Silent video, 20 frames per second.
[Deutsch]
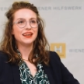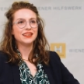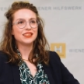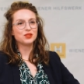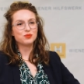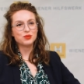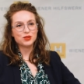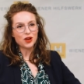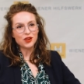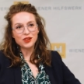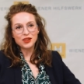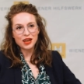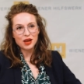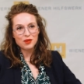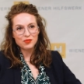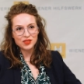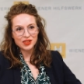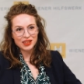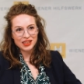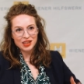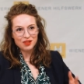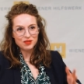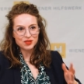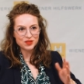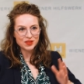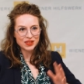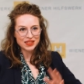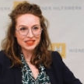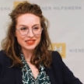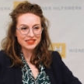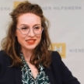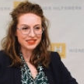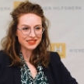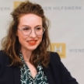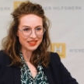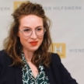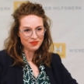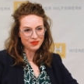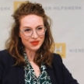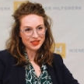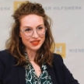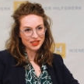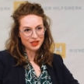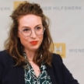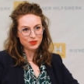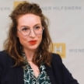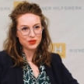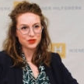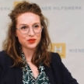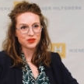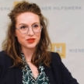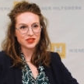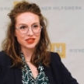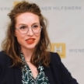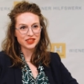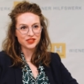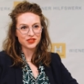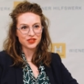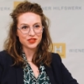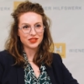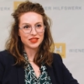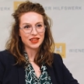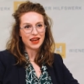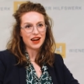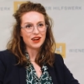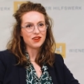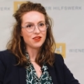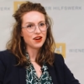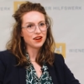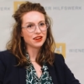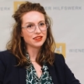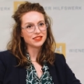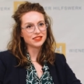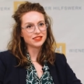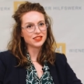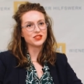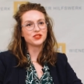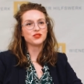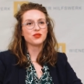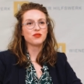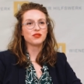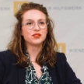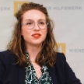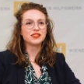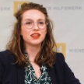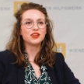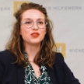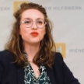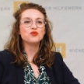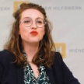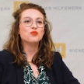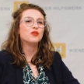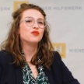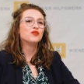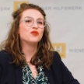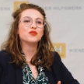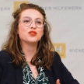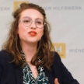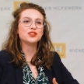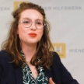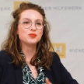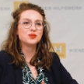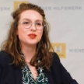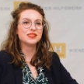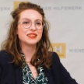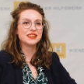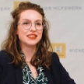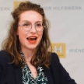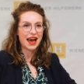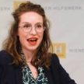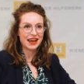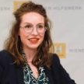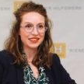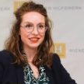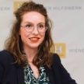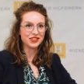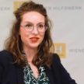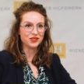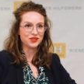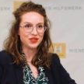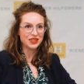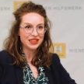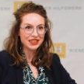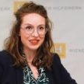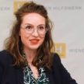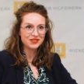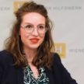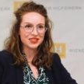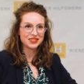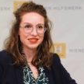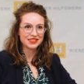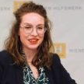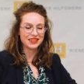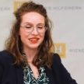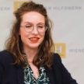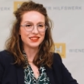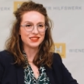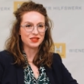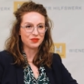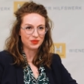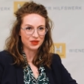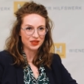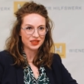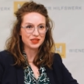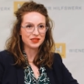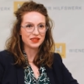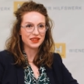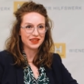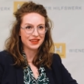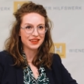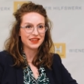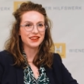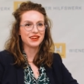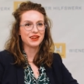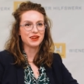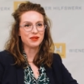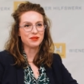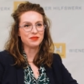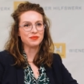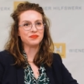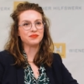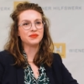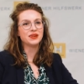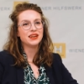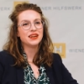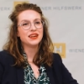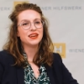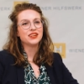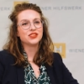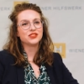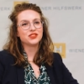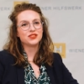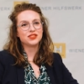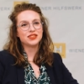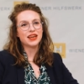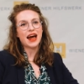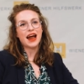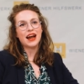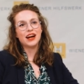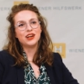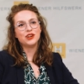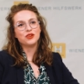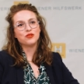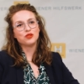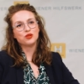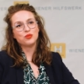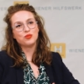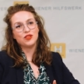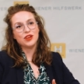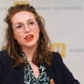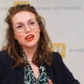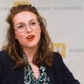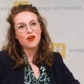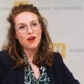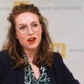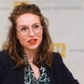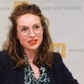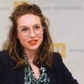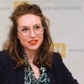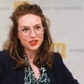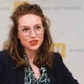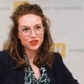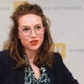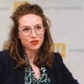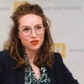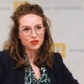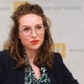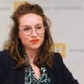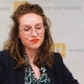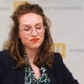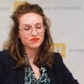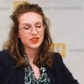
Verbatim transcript: Das Besondere am Wiener Hilfswerk ist, ähm, es gibt unsere Sozialorganisation seit über 75 Jahren in Wien. Wir sind eine etablierte ähm, Sozial- und Pflegeorganisation.